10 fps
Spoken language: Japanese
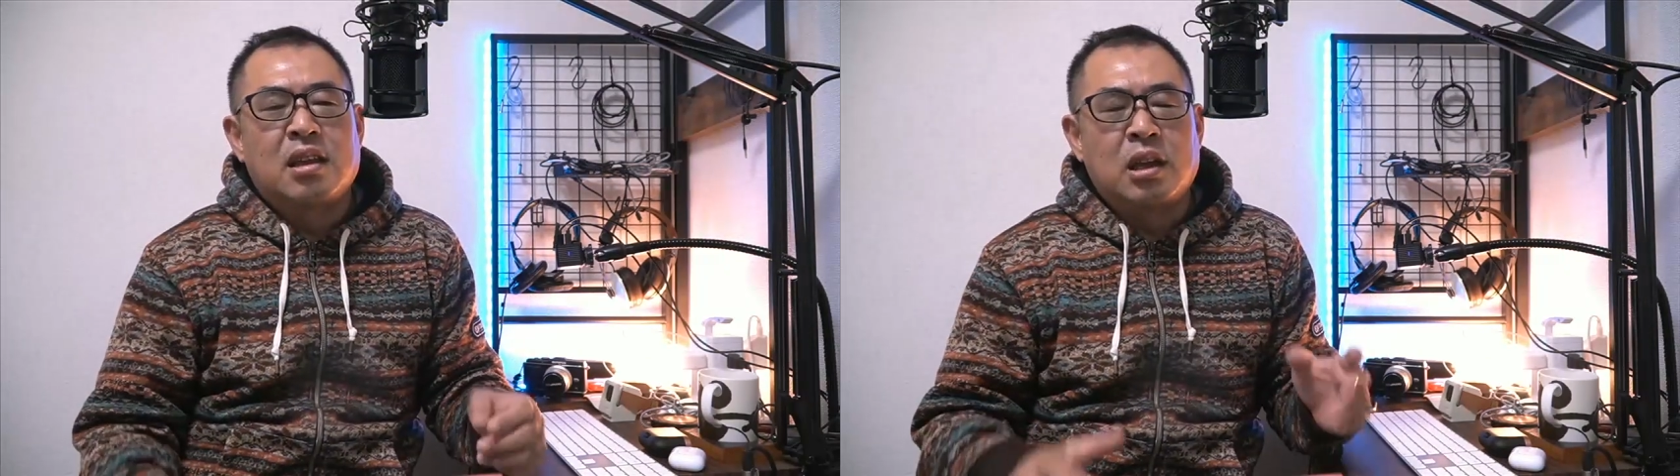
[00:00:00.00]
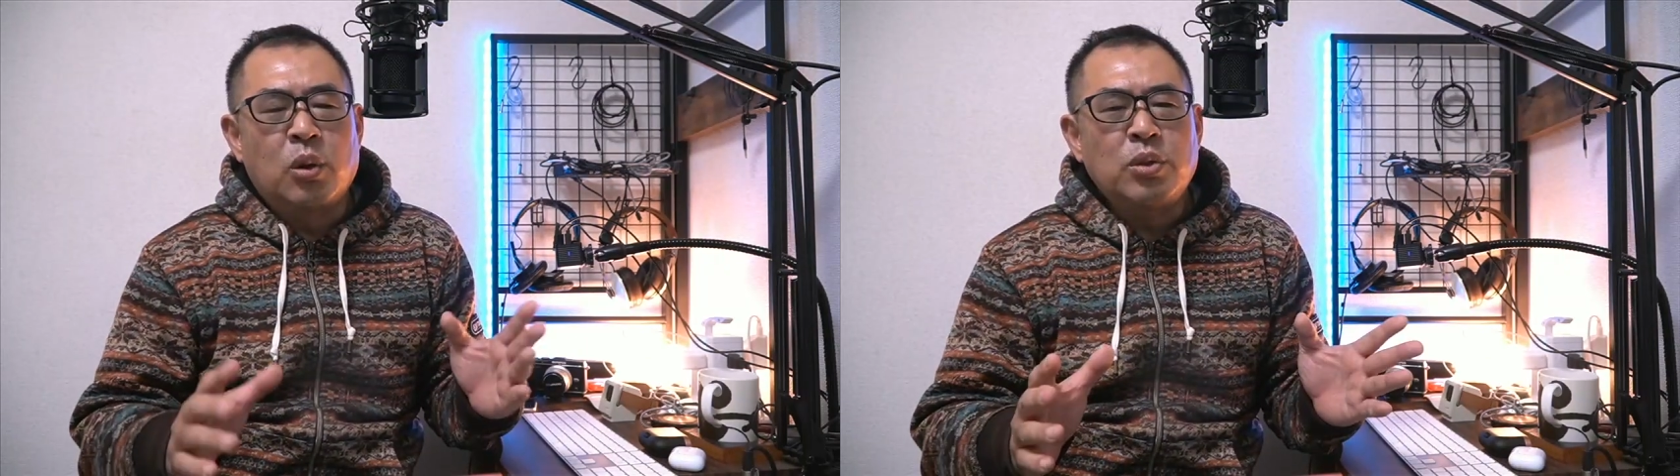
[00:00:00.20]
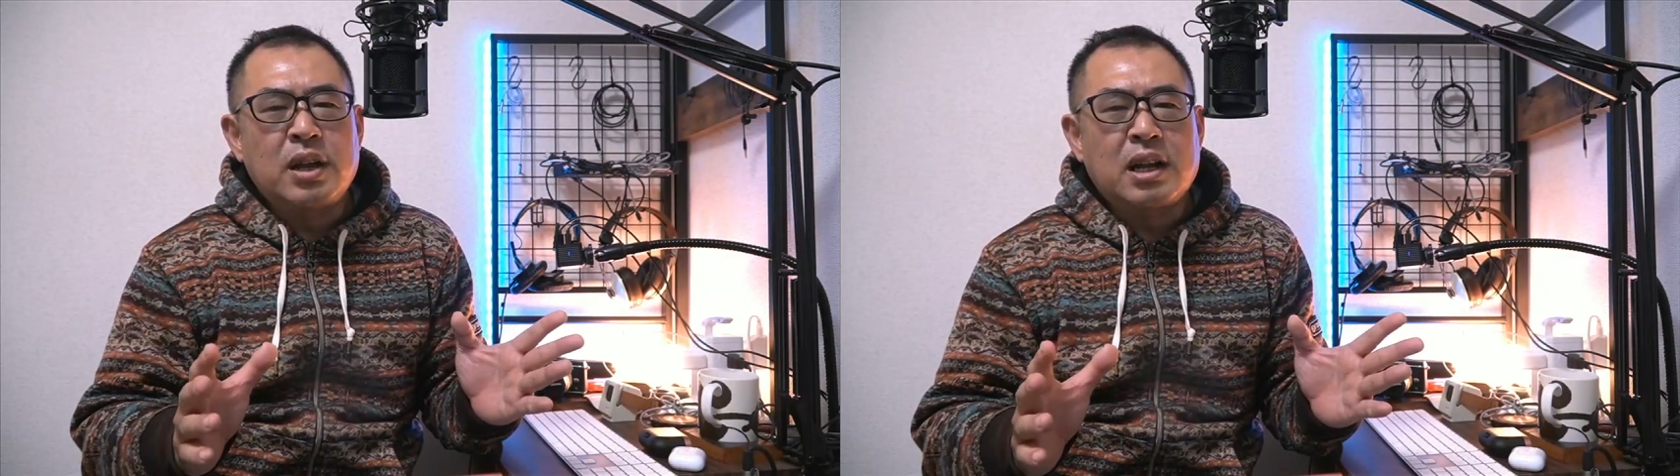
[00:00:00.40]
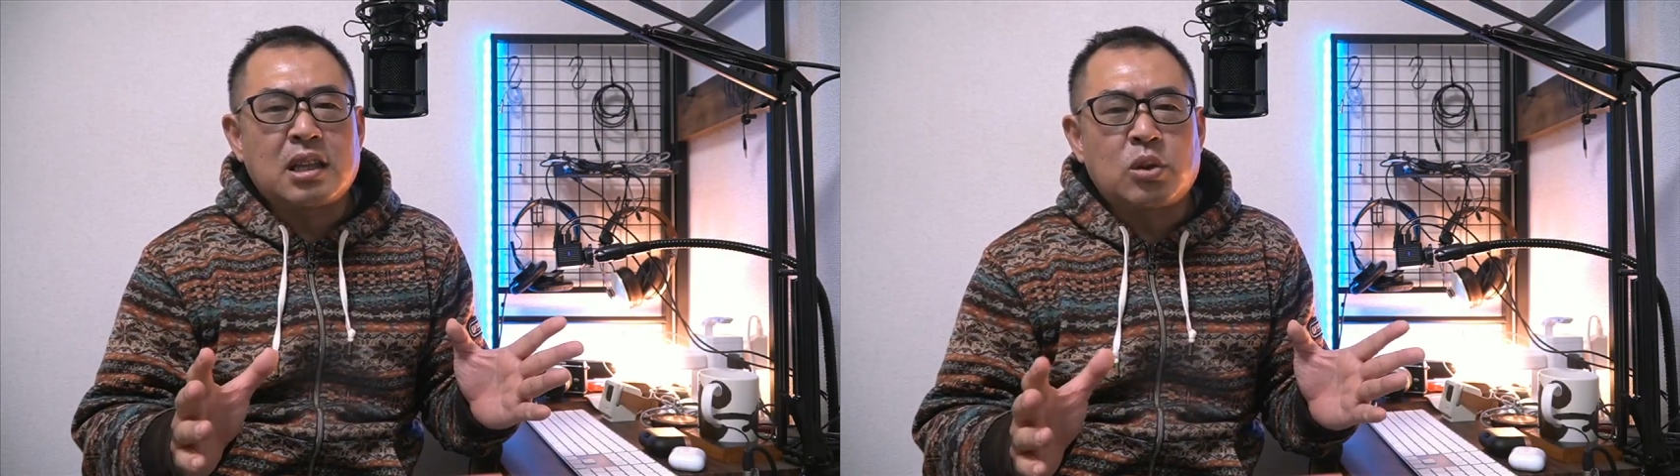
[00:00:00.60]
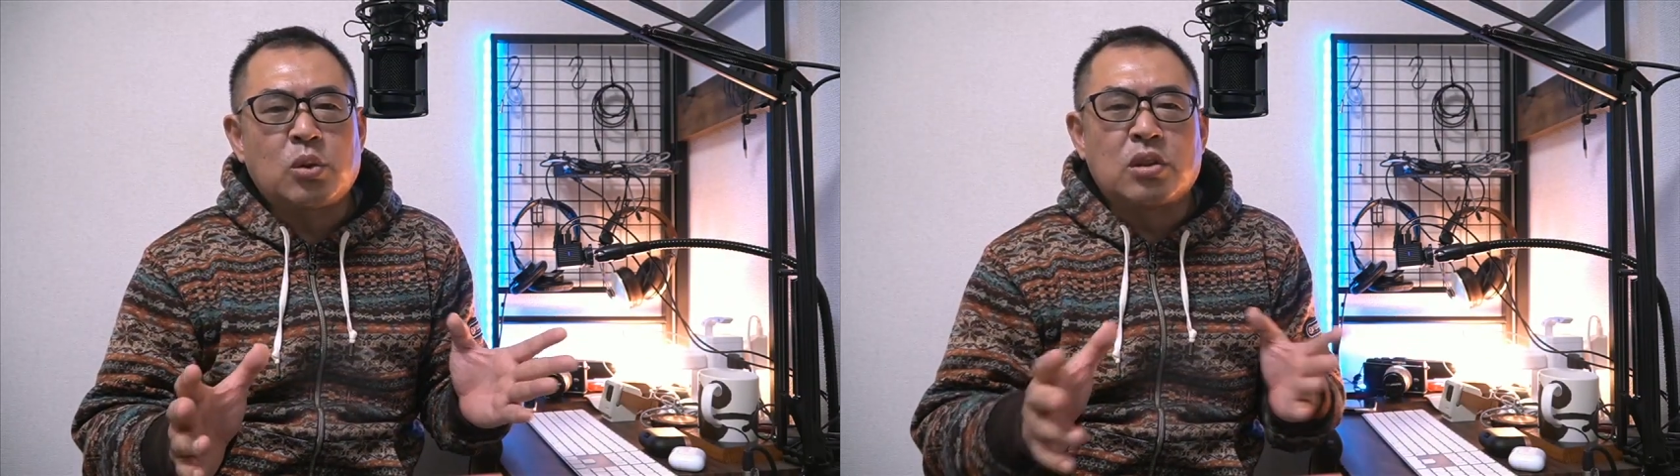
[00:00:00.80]
いろんな方
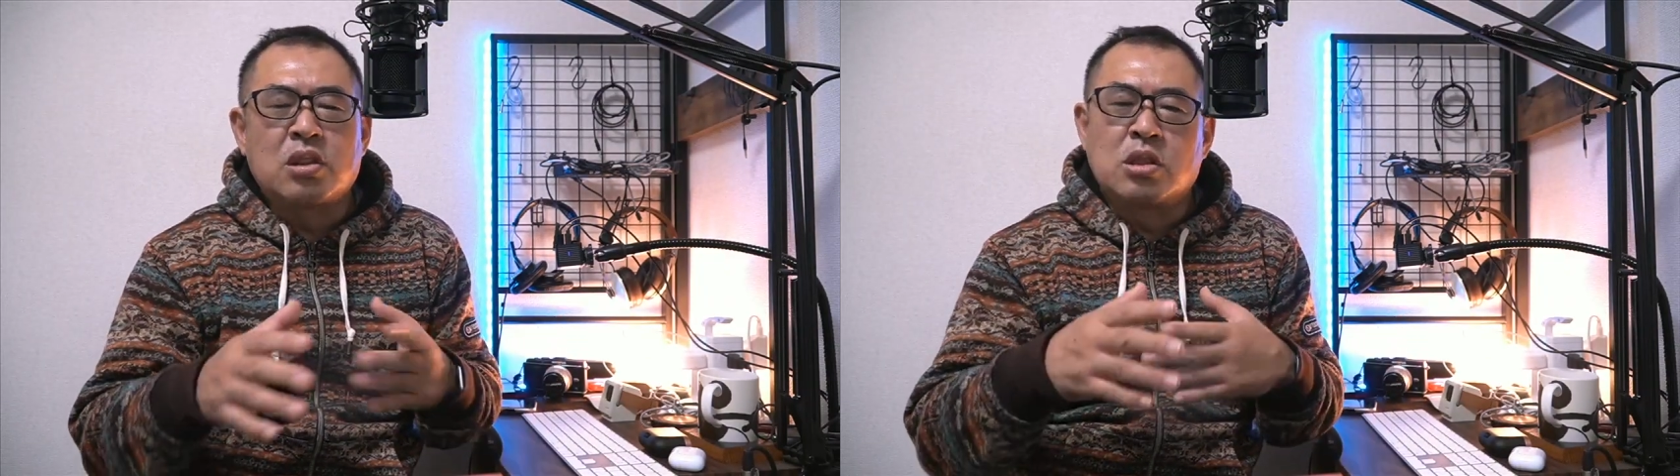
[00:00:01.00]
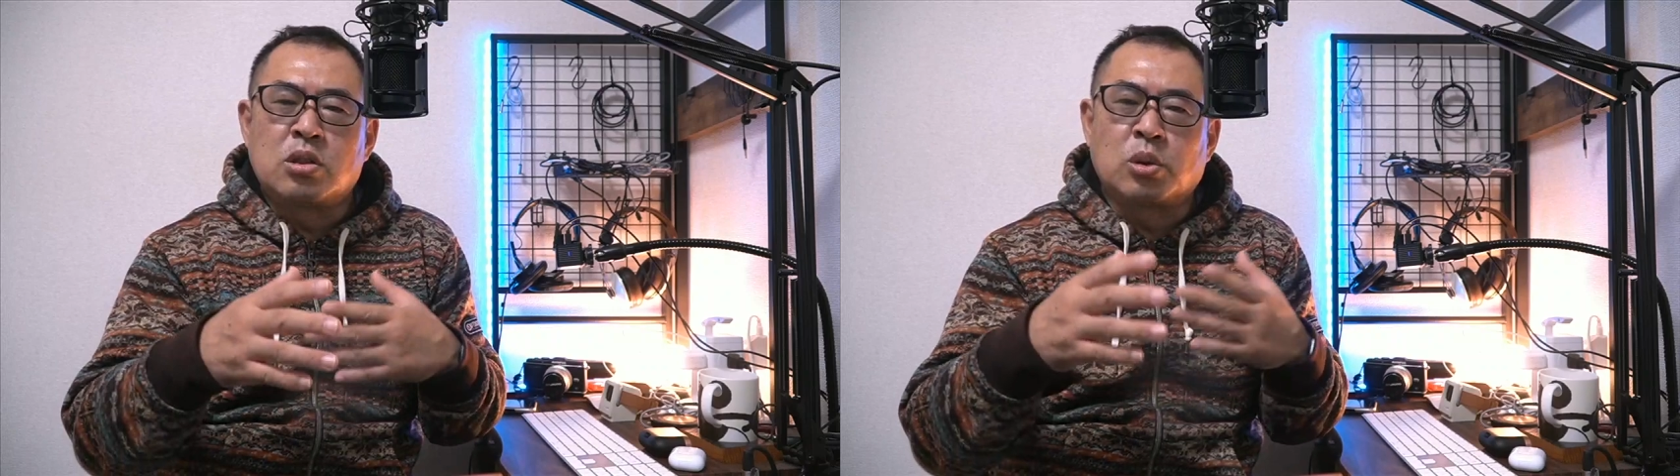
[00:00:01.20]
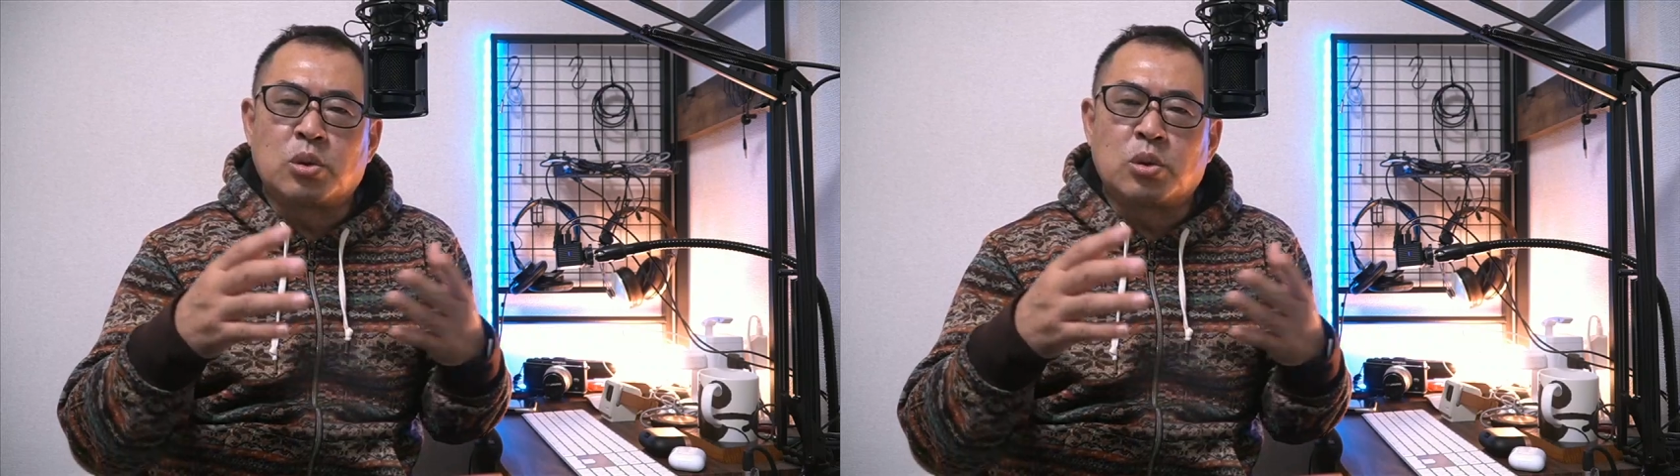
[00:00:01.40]
とちょっ